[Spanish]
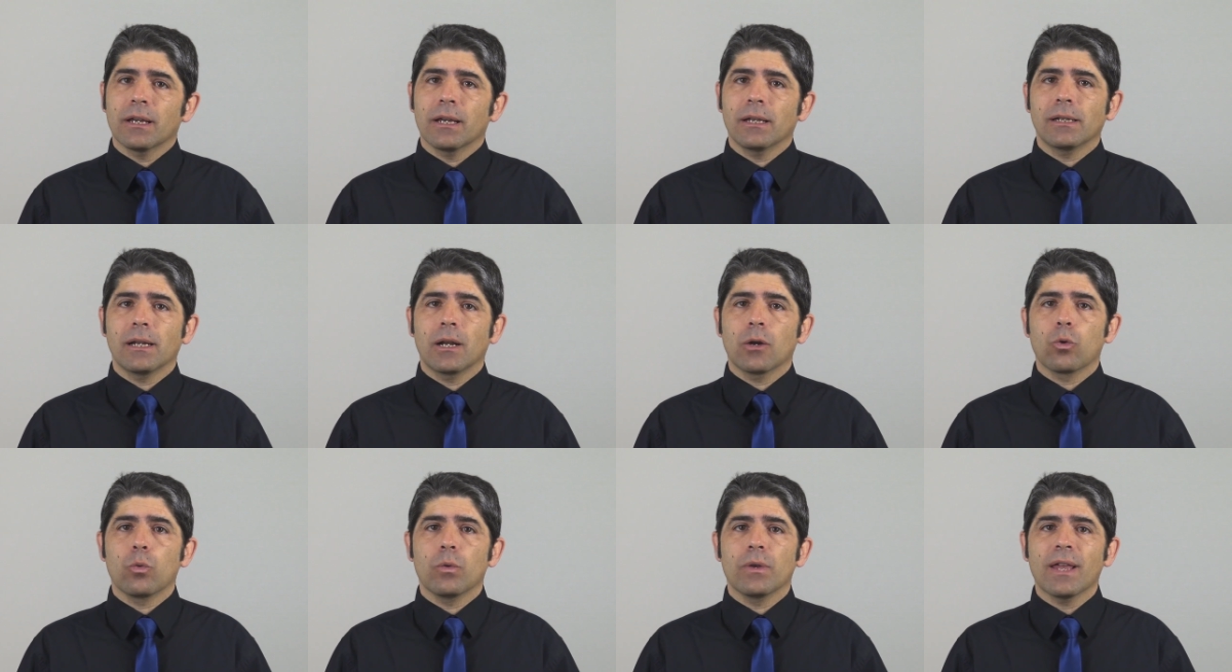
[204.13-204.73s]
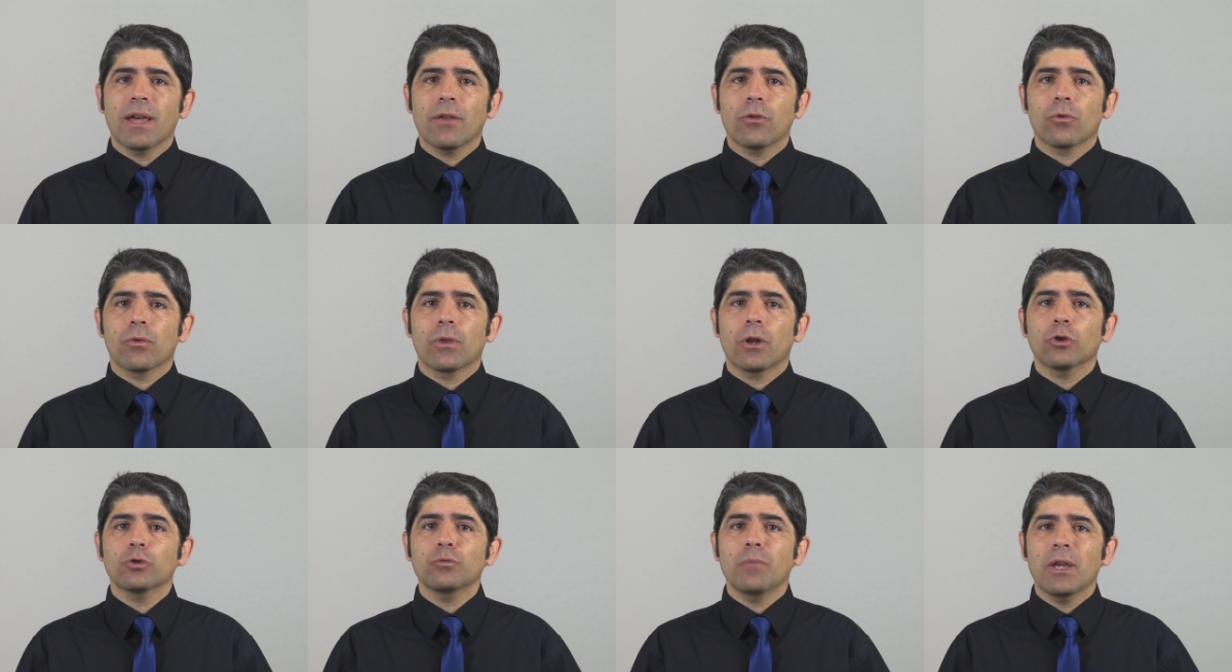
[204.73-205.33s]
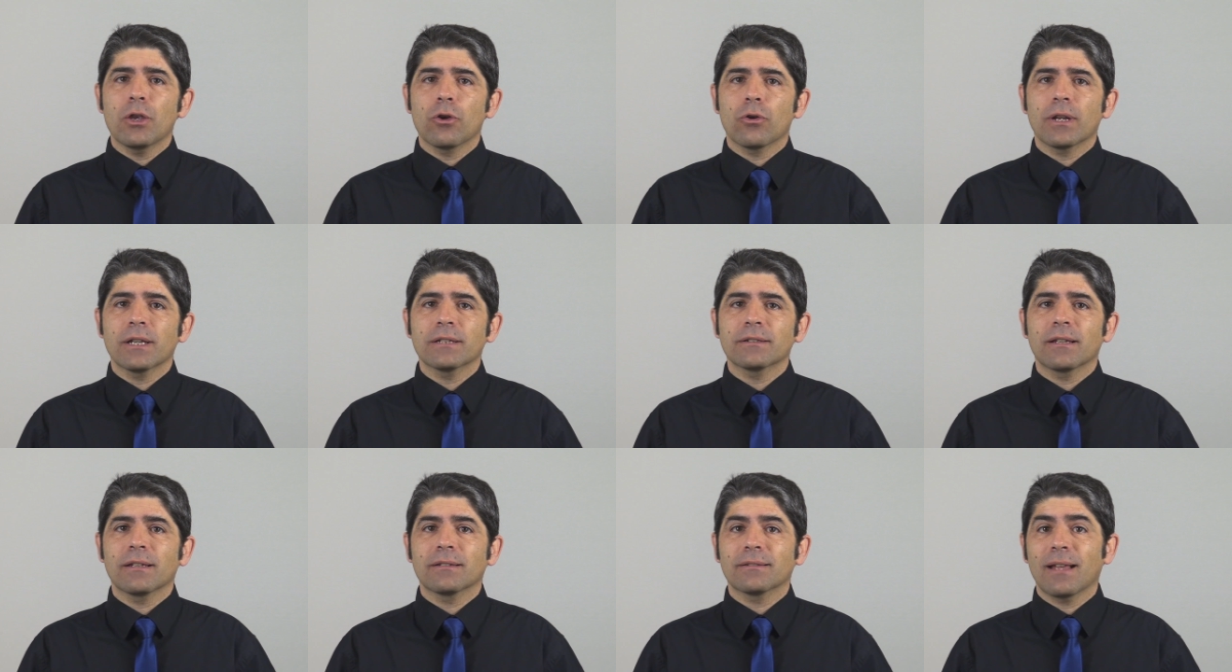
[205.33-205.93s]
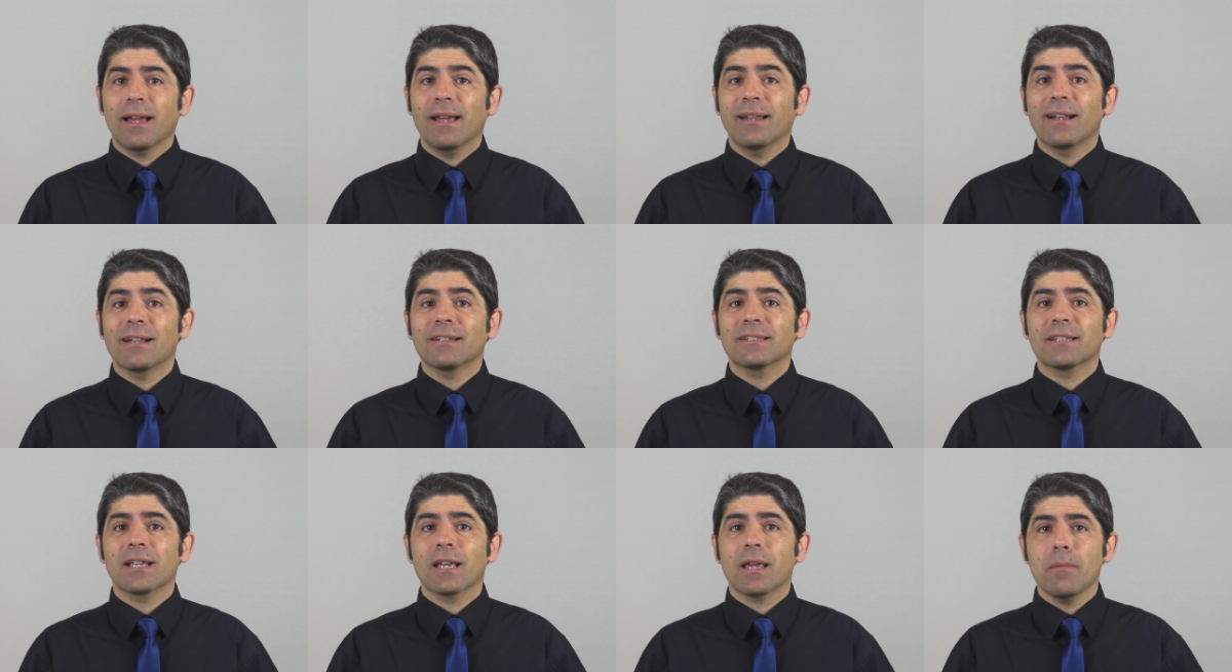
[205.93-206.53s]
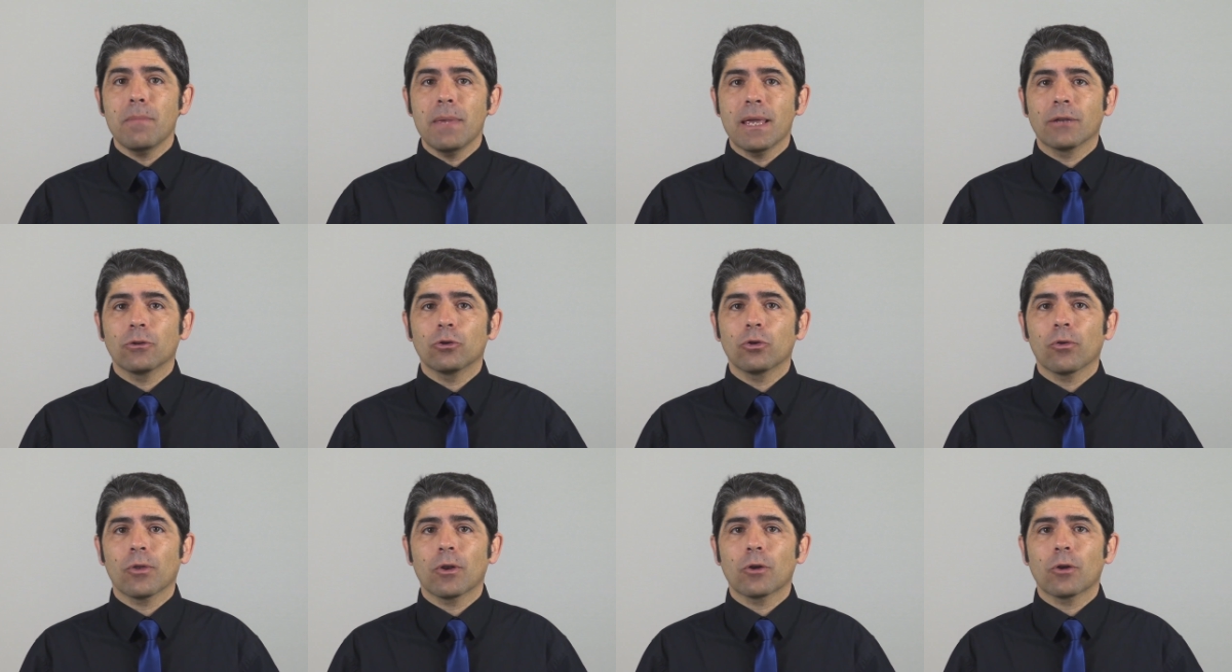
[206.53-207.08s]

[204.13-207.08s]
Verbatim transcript: en el cuidado de los mayores está en el seguimiento